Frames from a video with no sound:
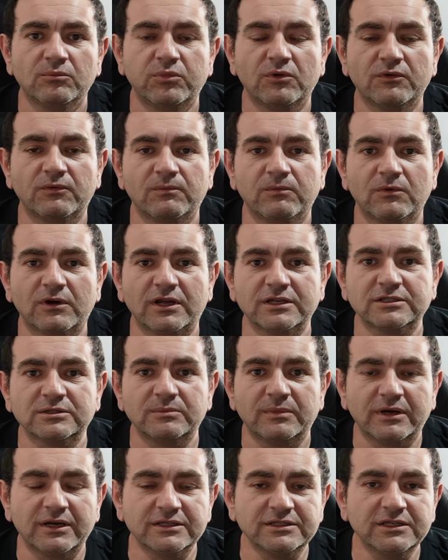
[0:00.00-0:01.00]
по
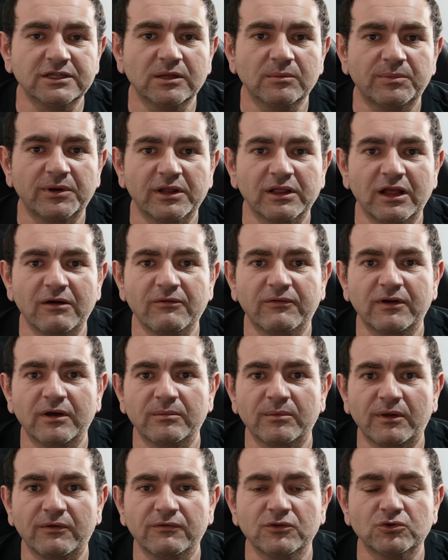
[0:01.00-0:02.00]
разным магазинам,
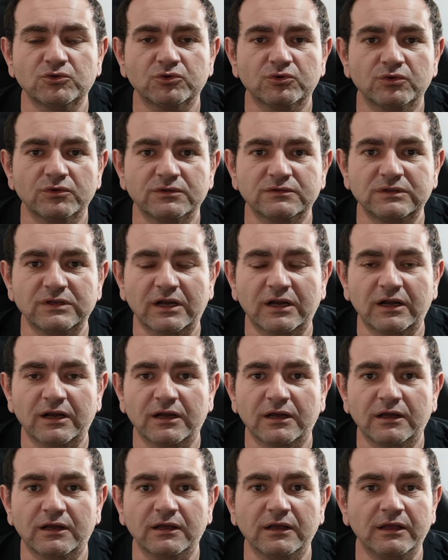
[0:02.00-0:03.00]
прилавкам, я вижу, то есть
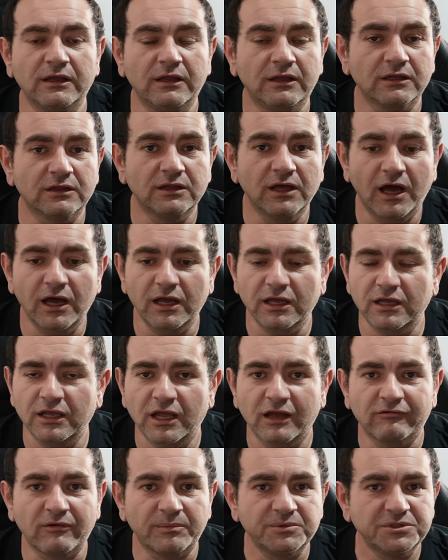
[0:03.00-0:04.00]
всякая еда, и
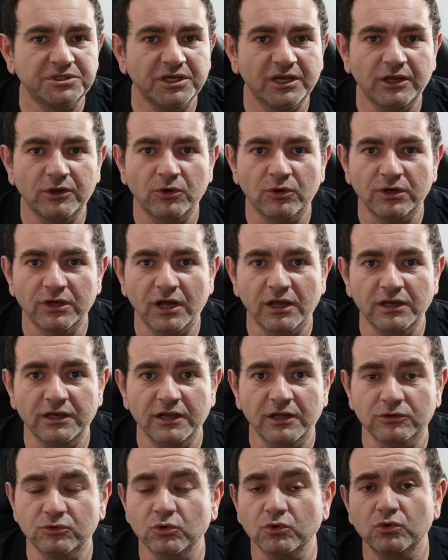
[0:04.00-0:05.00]
я вообще ее не
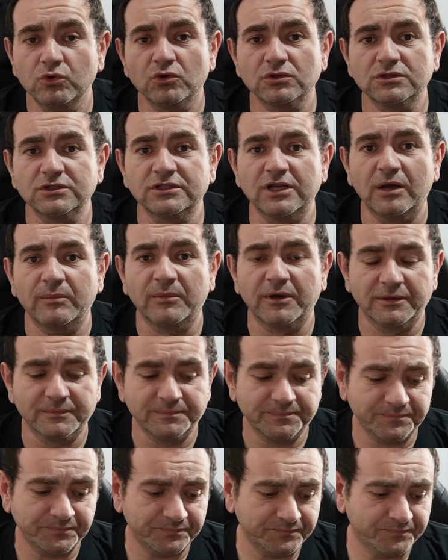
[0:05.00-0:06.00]
хотел. Тут то же самое.
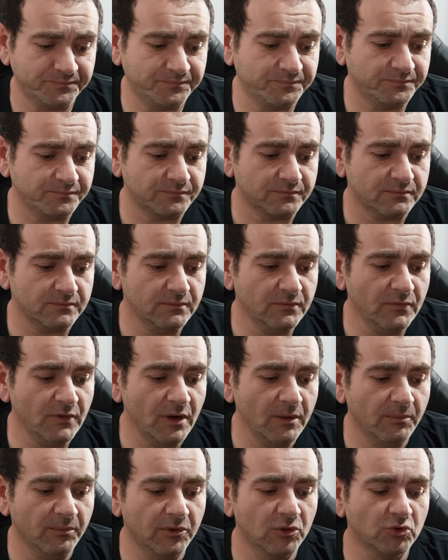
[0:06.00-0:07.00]

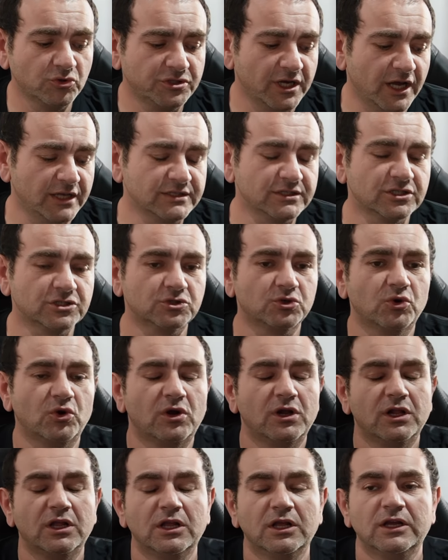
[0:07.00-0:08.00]
Получается,
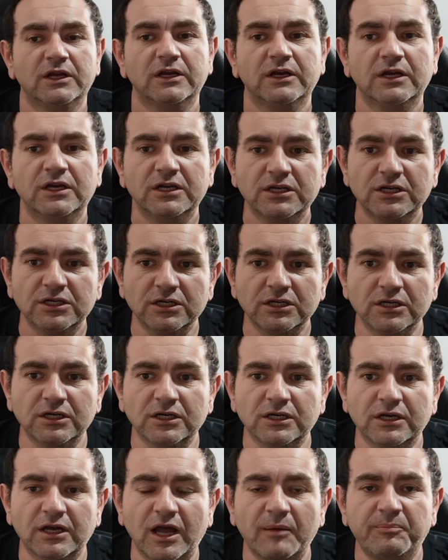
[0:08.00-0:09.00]
что
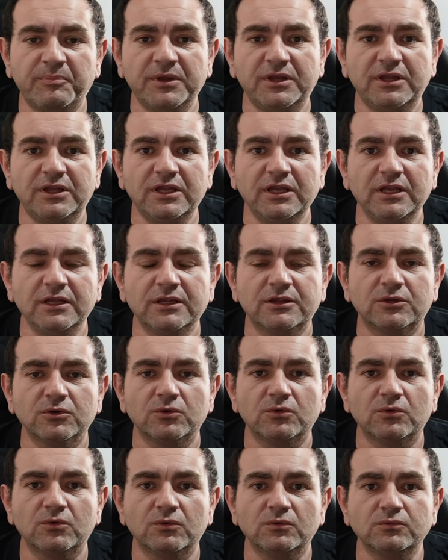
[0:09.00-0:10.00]
э, аппетит
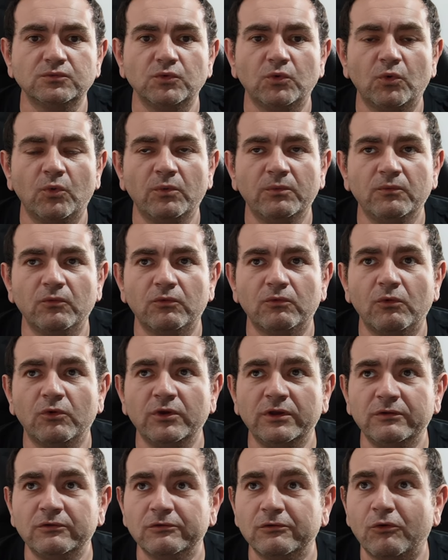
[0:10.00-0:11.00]

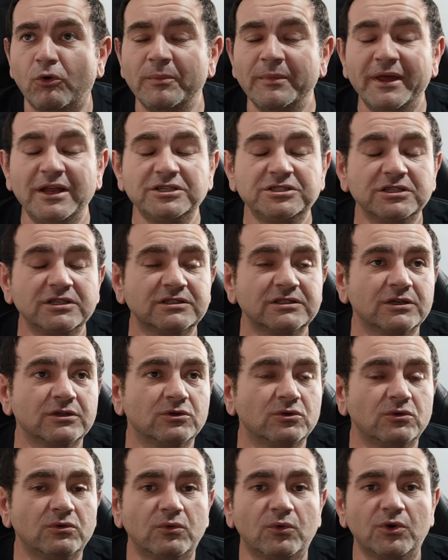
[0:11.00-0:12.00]
уменьшился,
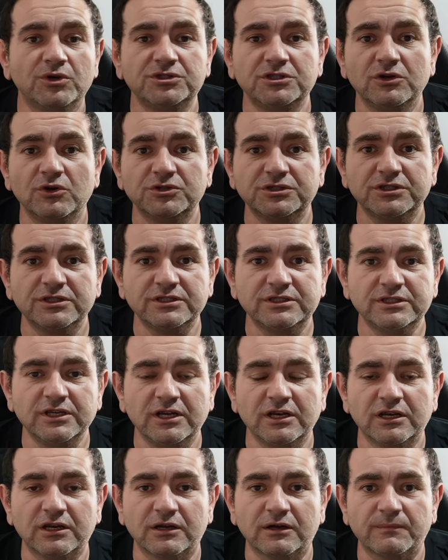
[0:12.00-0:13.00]
ну, очень-очень
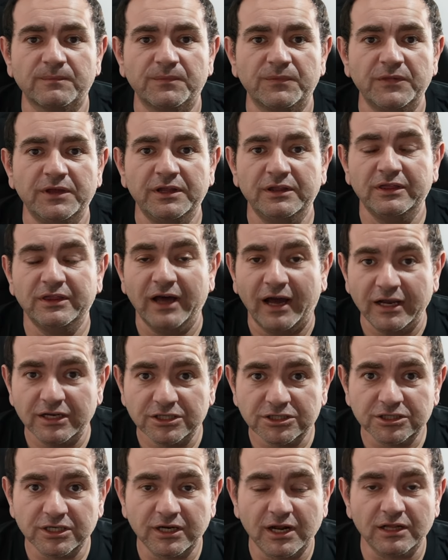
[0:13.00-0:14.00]
сильно. И дальше,